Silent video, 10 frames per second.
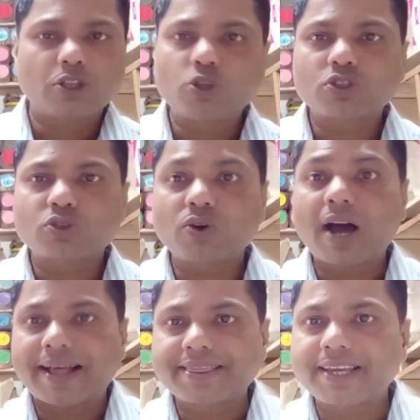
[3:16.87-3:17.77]
तो दोस्तों
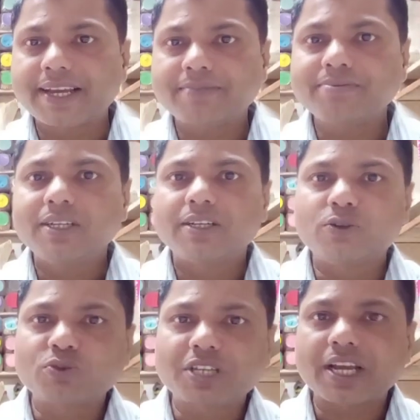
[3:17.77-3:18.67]
आते हैं हम
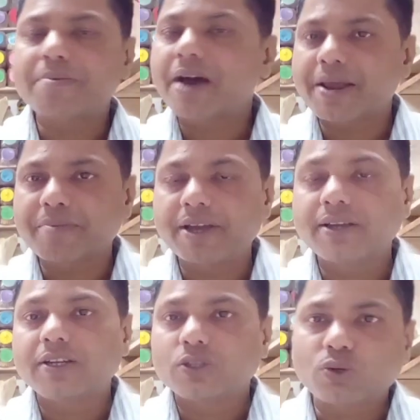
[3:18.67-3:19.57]
नुस्खे के बारे में
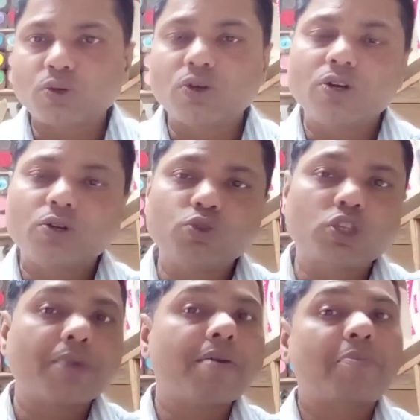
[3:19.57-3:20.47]
तो
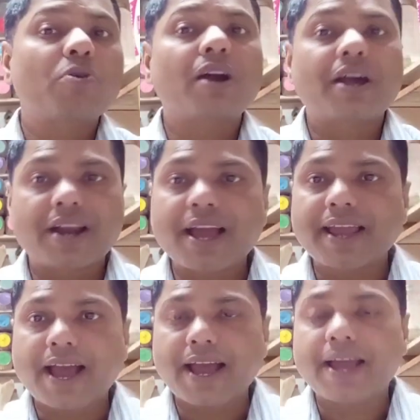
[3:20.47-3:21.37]
नुस्खे में आपको करना
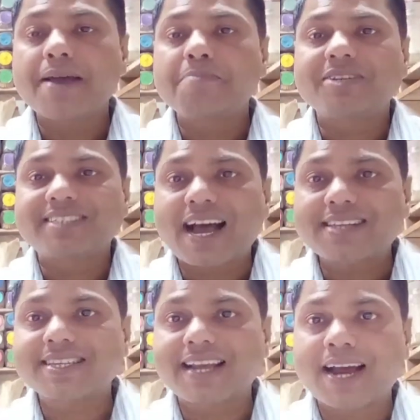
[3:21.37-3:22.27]
क्या है
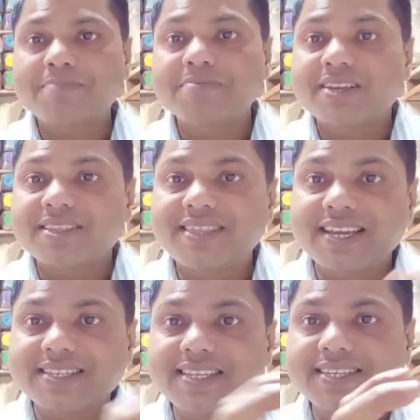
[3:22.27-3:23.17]
50 ग्राम
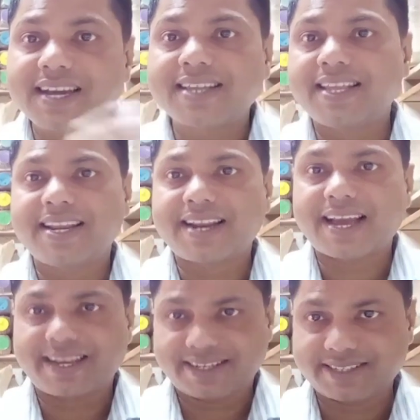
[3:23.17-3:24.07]
देसी शहद लेना
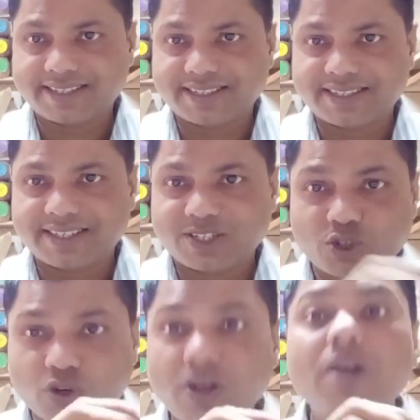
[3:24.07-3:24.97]
है
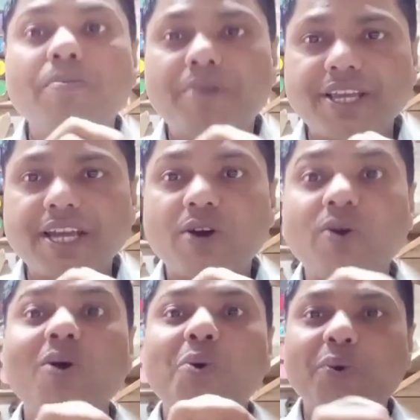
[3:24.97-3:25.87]
जो बढ़िया
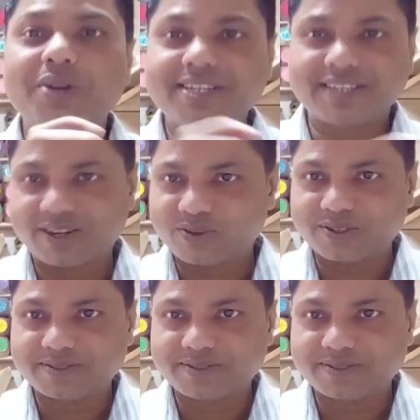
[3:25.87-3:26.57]
हो ओरिजिनल